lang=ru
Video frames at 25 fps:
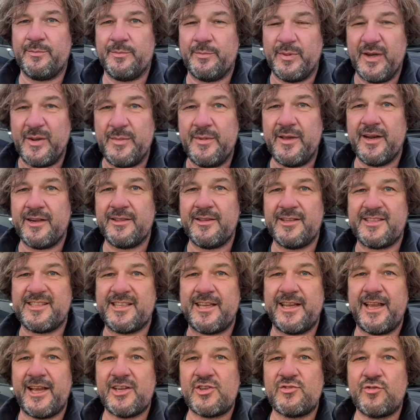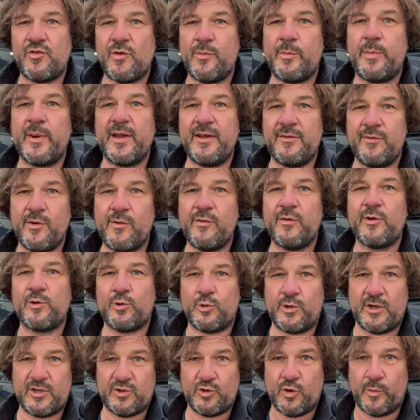Пример настоящего боевого
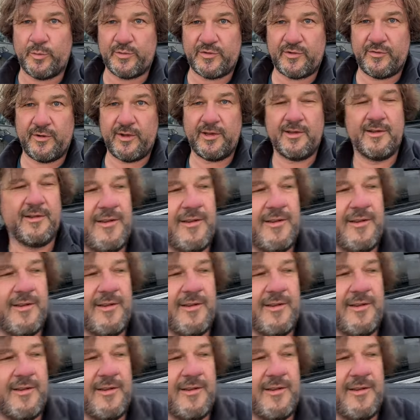рукожопства.